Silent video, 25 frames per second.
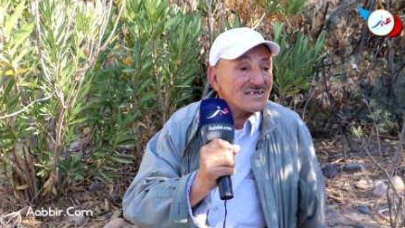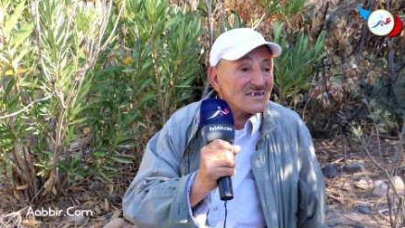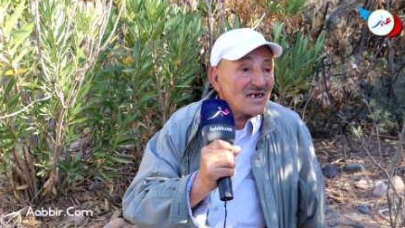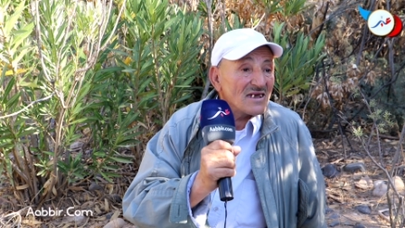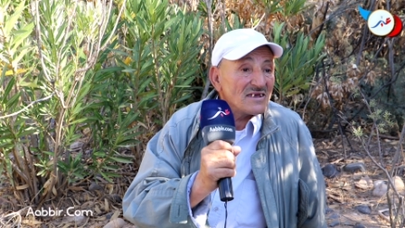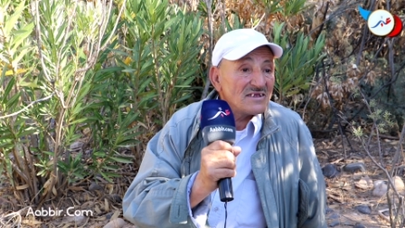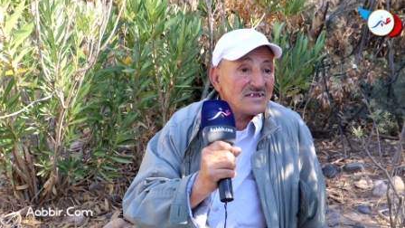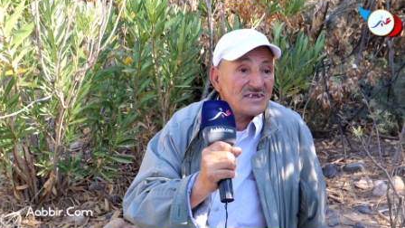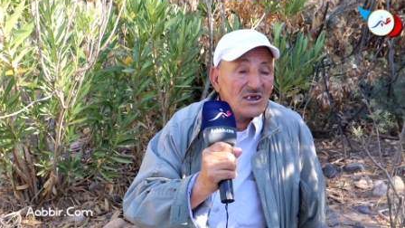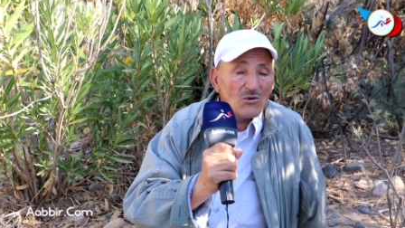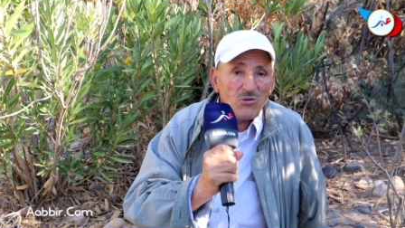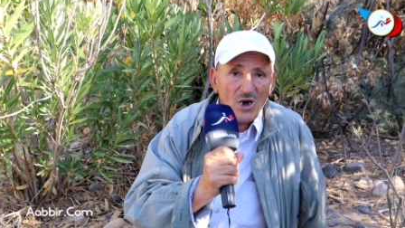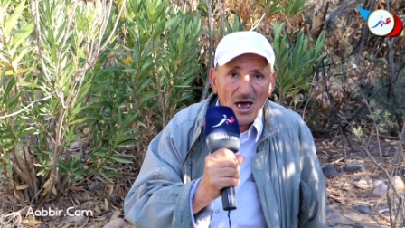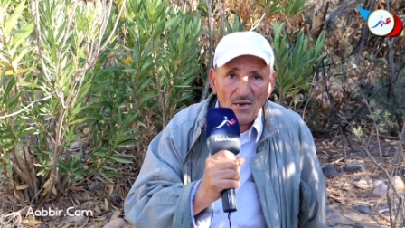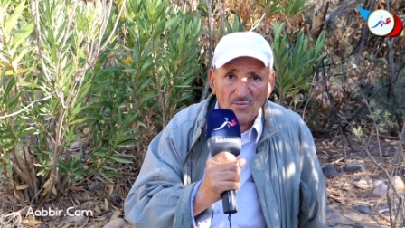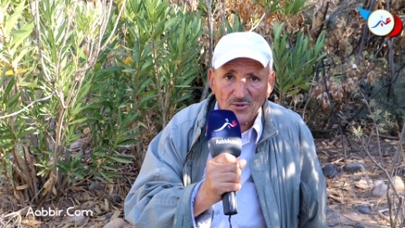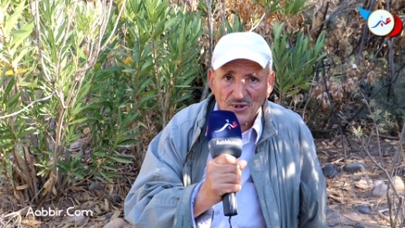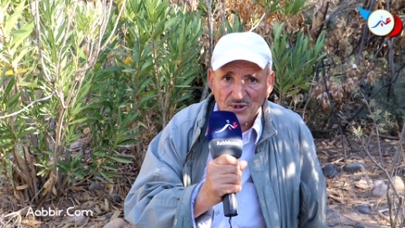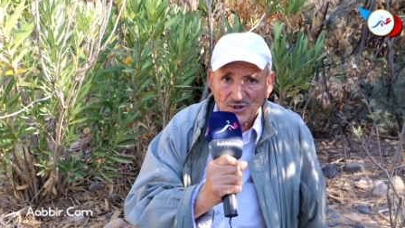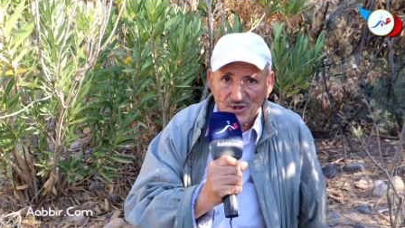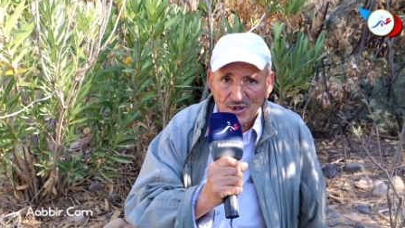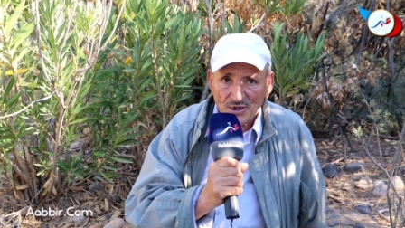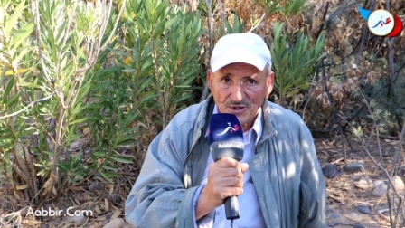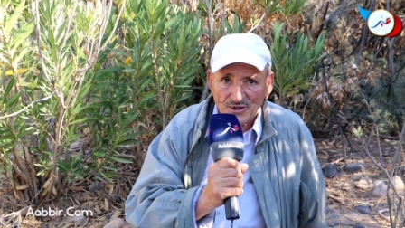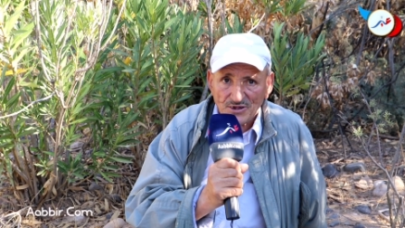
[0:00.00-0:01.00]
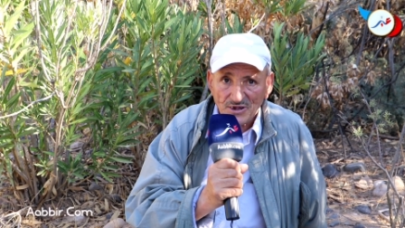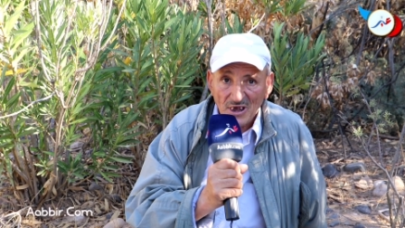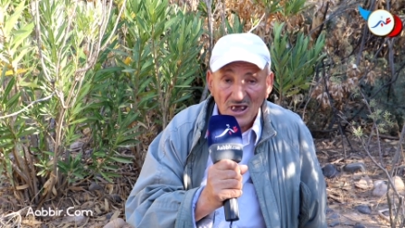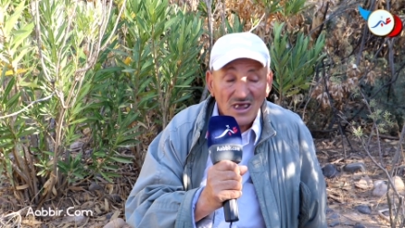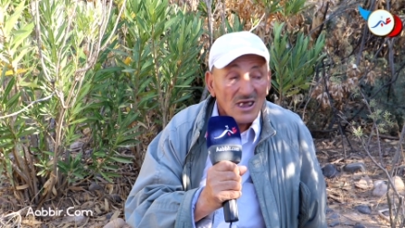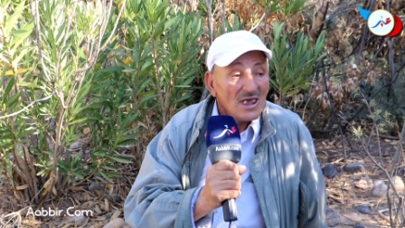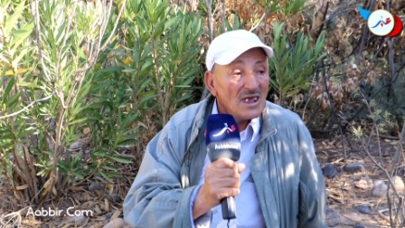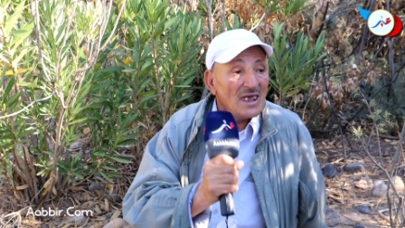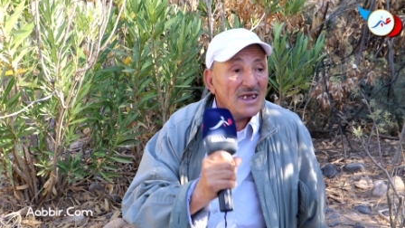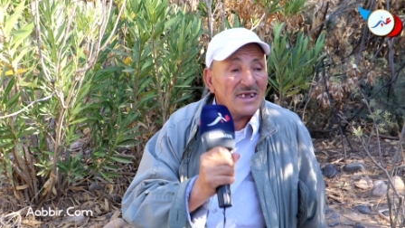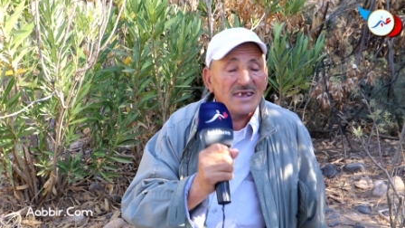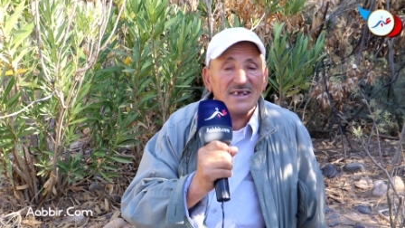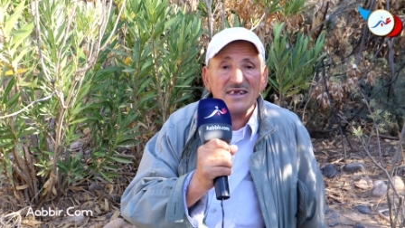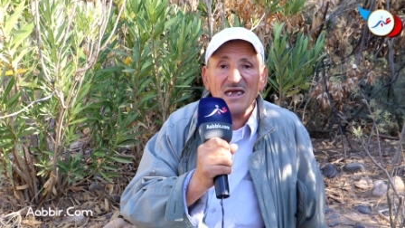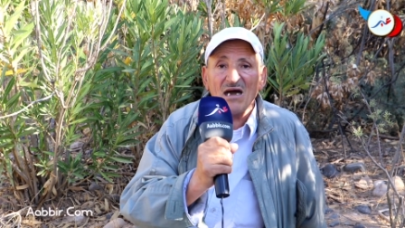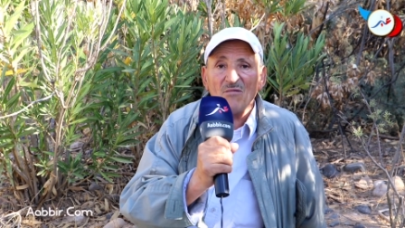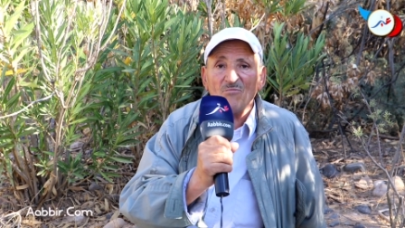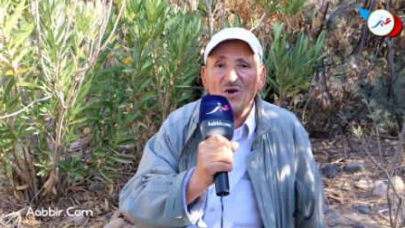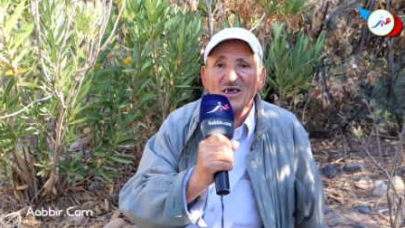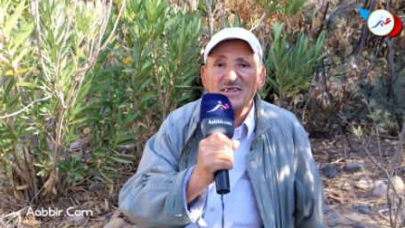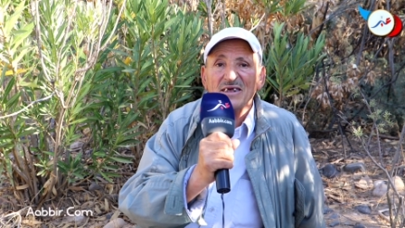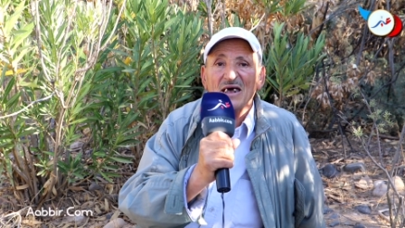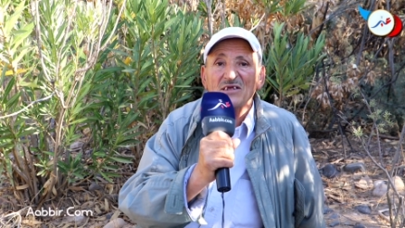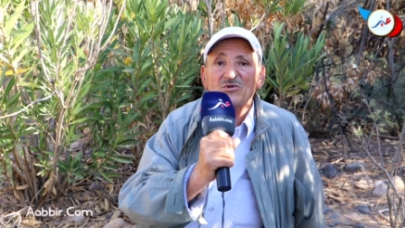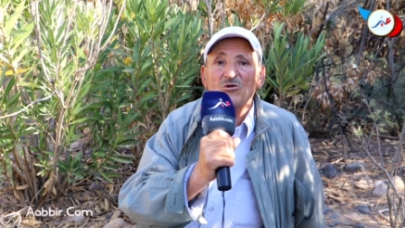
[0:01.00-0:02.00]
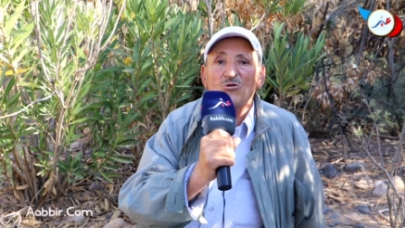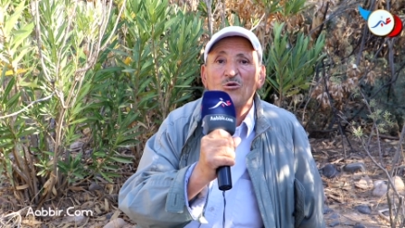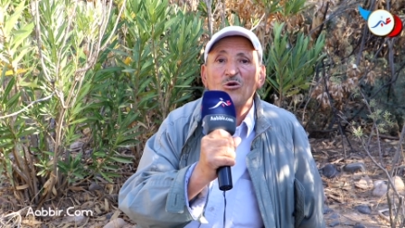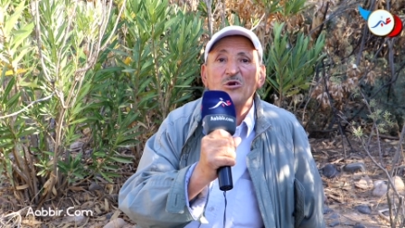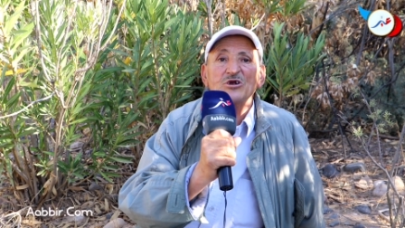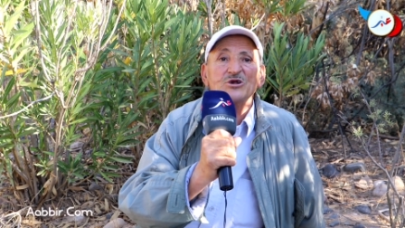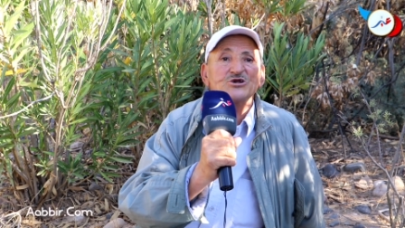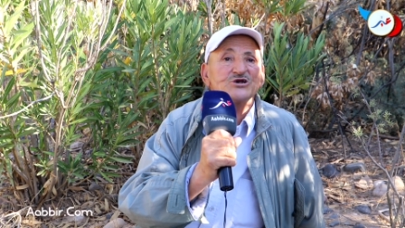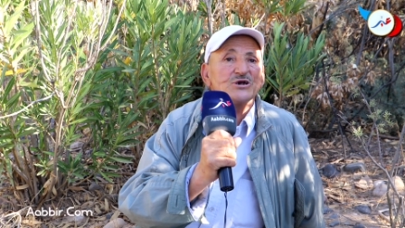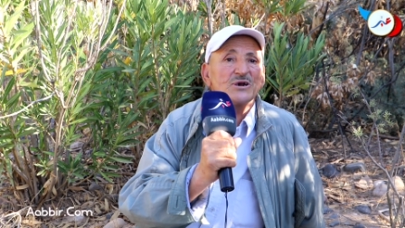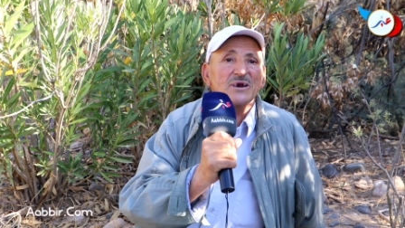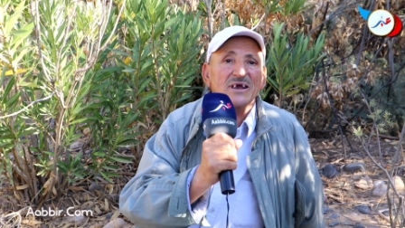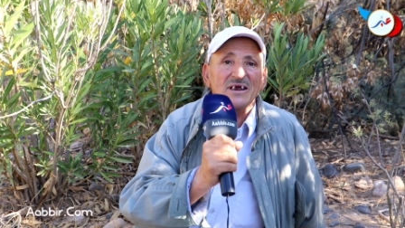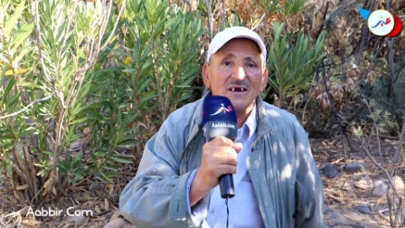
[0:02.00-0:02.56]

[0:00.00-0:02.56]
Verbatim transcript: تيديوها بالزز هي ما تتقولش